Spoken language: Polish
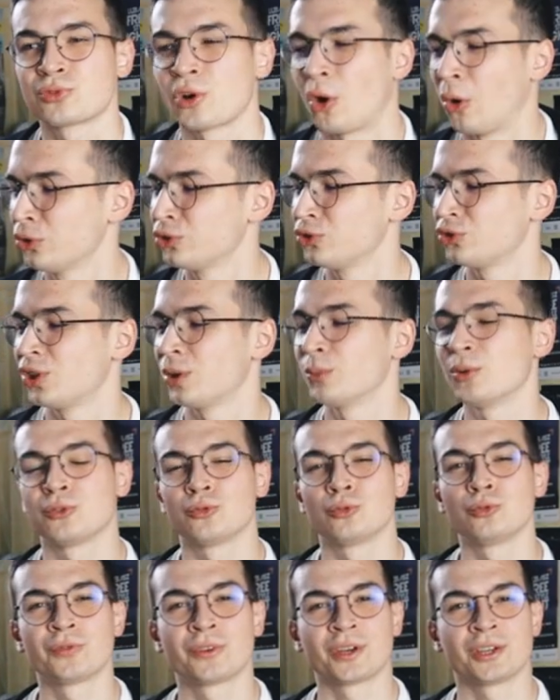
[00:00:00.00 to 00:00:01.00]
przechodzisz na
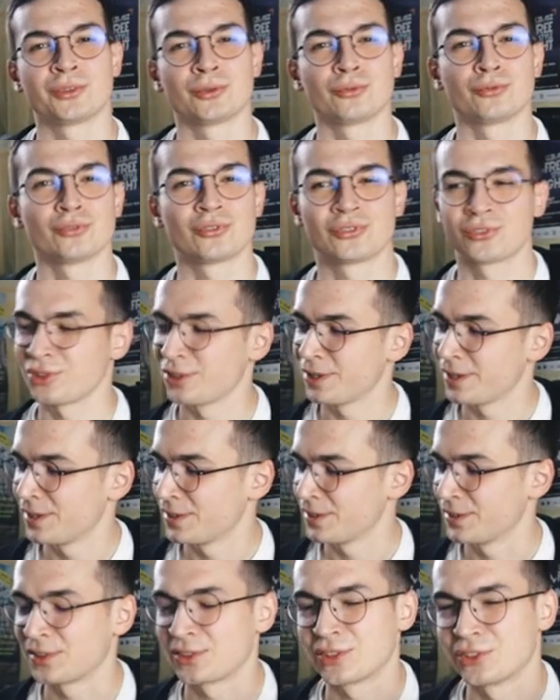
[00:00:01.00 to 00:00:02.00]
meczówkę, to już
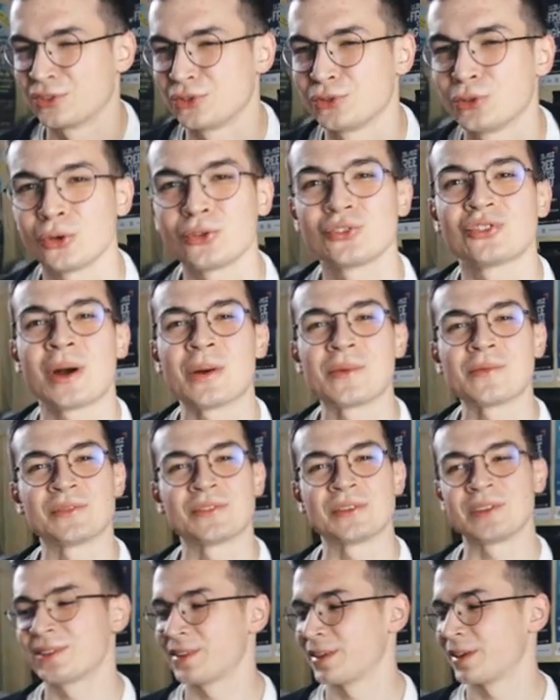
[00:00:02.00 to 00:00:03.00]
jesteś dojrzałym
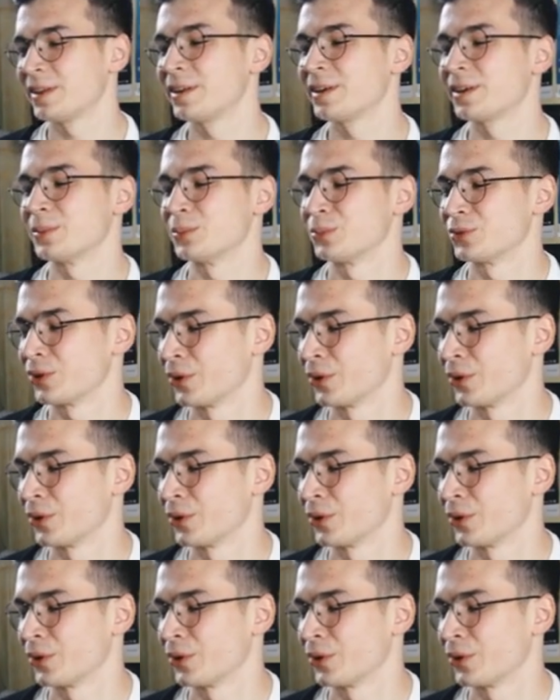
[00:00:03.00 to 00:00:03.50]
freestylerem,